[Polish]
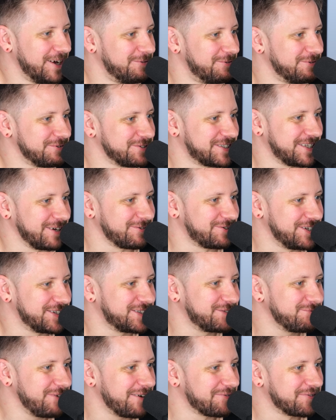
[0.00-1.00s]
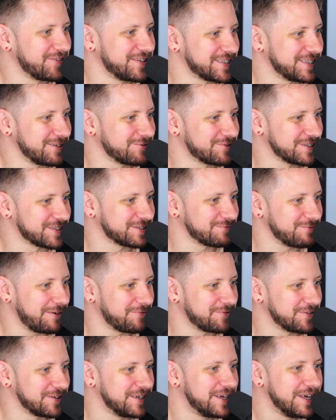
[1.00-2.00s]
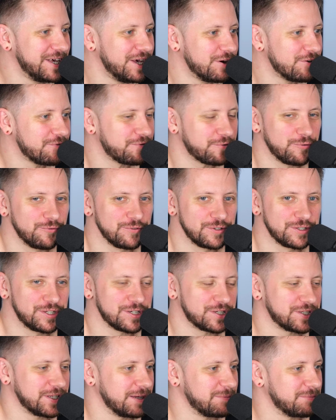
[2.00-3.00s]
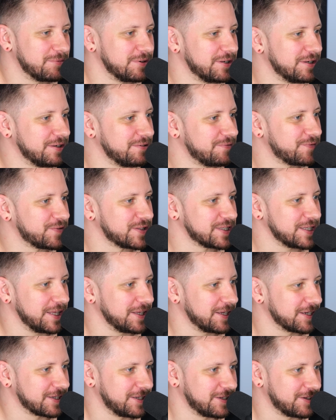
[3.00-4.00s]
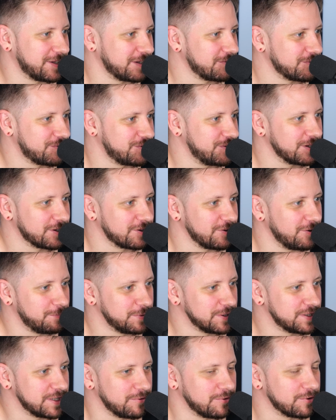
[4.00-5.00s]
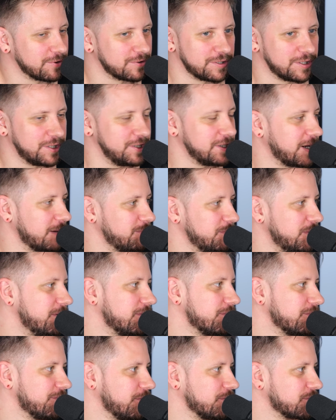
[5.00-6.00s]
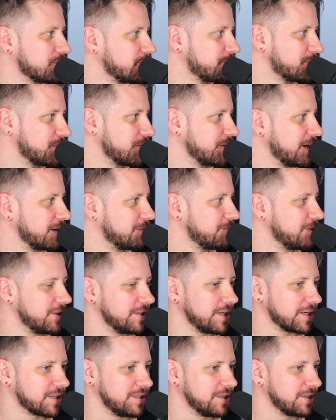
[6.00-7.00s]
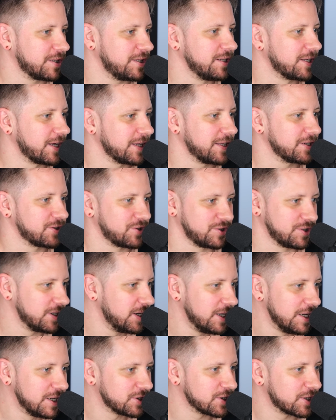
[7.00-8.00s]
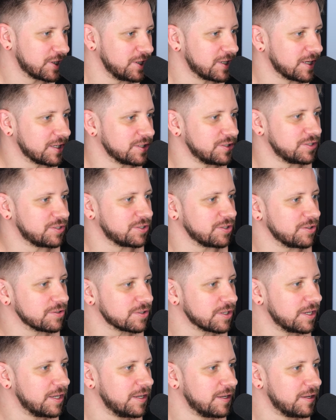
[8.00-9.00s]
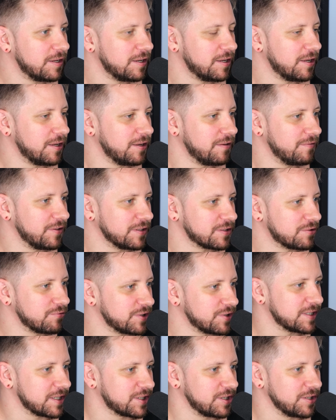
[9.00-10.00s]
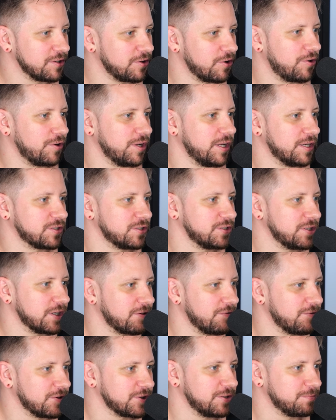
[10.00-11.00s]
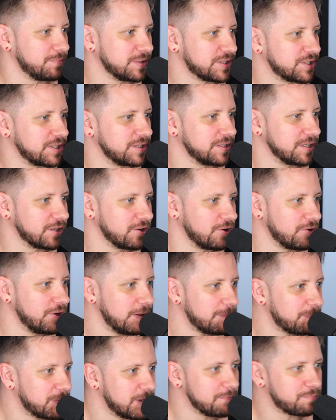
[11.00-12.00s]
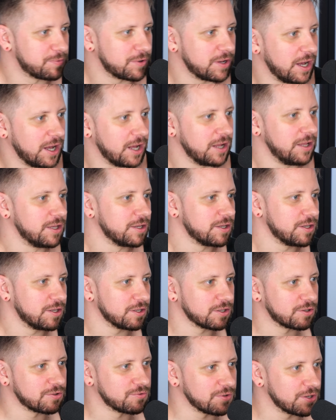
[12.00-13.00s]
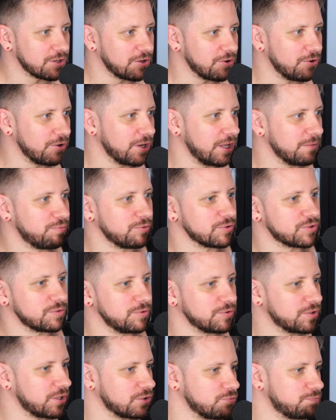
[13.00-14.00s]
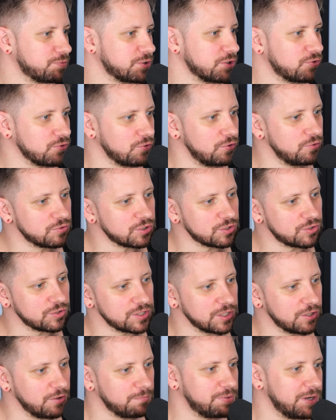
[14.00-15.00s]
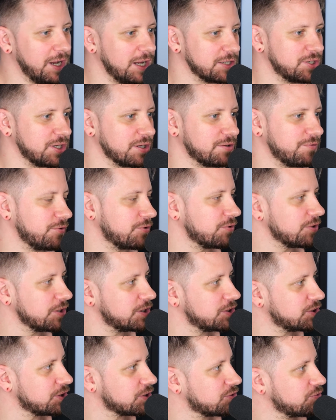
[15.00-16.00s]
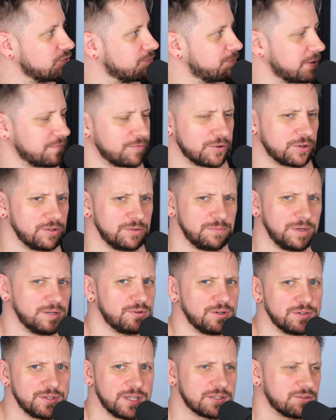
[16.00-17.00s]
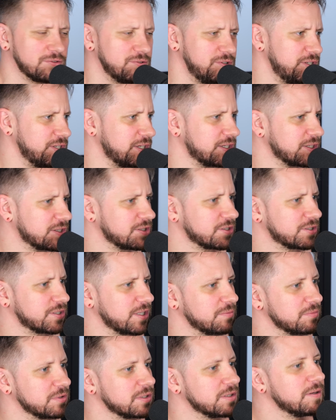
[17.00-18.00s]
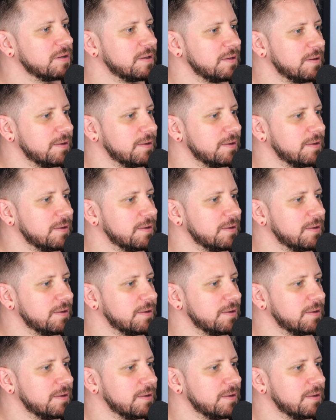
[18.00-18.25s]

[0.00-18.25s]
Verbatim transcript: temu, stał się sławny, stał się sławny w chuj gdzieś tam e, w Stanach. Ten odcinek obejrzało kilka milionów osób co najmniej, jak nie kilkanaście czy kilkadziesiąt, e, więc zaczęli go kojarzyć jako właśnie bezczelnego typka, e, którego Logan Paul sobie od razu przytulił, że to jest jego braciak w ogóle i że super. W ogóle oni mają kontakt do dzisiaj gdzieś tam, nie?